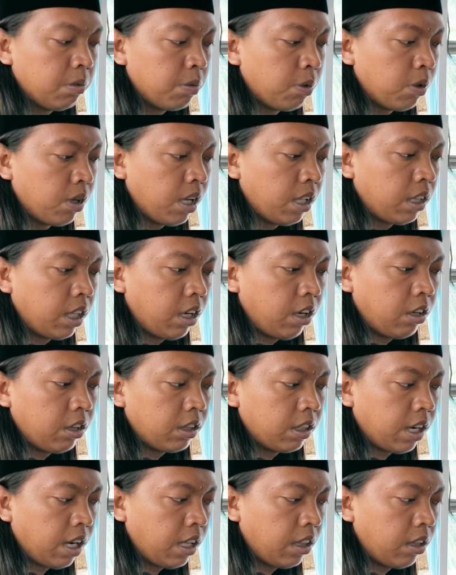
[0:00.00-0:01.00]
bunga telon
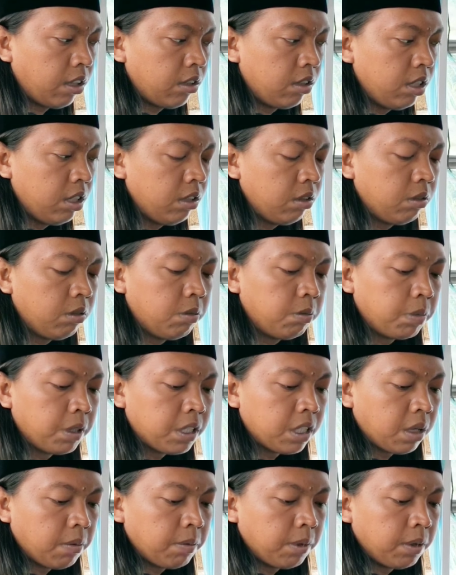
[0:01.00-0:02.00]
keraton itu
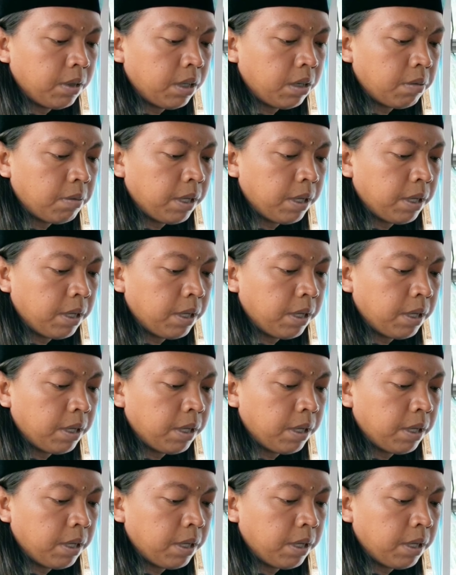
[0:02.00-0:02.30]
bisa mawar